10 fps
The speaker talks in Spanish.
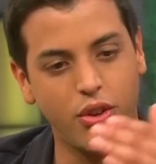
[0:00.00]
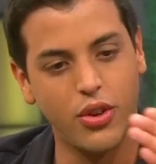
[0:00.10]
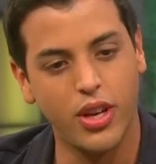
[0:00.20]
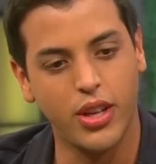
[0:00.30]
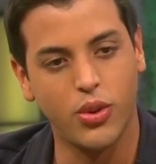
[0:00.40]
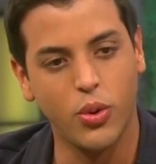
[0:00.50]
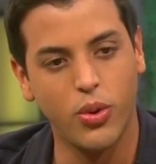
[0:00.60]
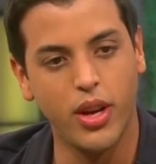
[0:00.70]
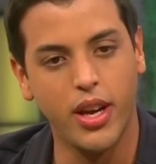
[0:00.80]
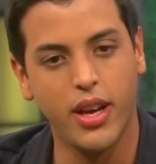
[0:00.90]
sino
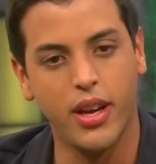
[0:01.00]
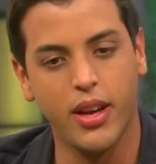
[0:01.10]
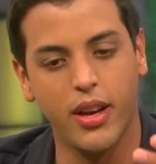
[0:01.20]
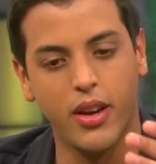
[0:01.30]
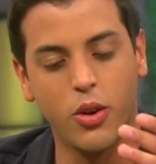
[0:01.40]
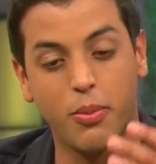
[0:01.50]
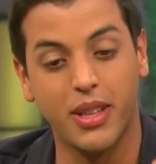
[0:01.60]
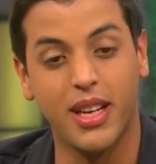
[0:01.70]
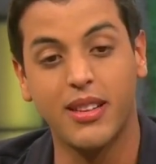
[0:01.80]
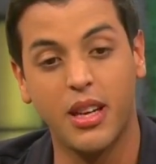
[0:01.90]
estuve eh,
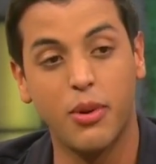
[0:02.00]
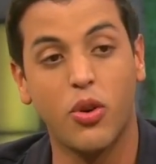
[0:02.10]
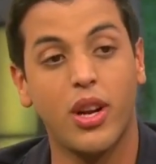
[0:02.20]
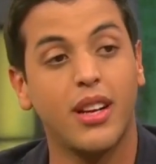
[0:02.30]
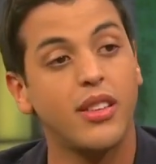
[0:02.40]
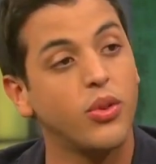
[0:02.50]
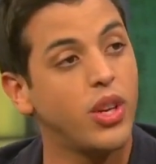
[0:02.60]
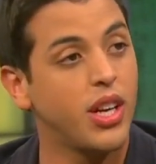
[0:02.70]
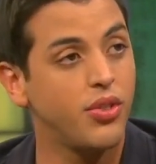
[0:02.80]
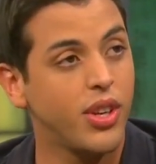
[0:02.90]
compartiendo la tarima con él
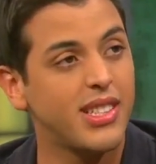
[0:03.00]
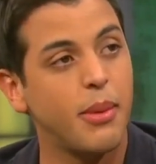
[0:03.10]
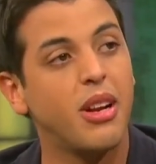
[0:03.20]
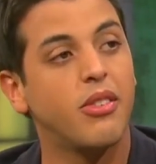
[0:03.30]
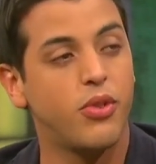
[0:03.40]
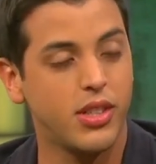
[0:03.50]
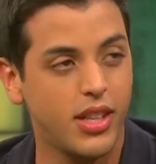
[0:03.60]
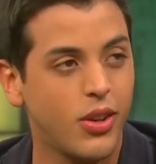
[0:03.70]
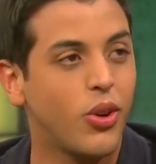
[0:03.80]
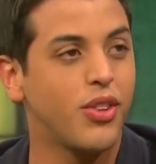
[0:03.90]
cantando una canción que se llama La
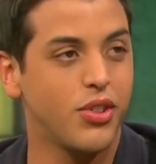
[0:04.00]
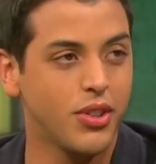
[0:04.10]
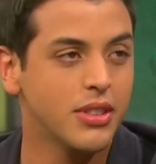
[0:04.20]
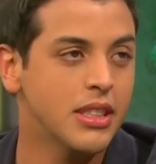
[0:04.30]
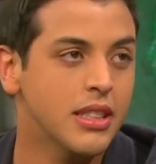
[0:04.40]
Fuerza del Corazón.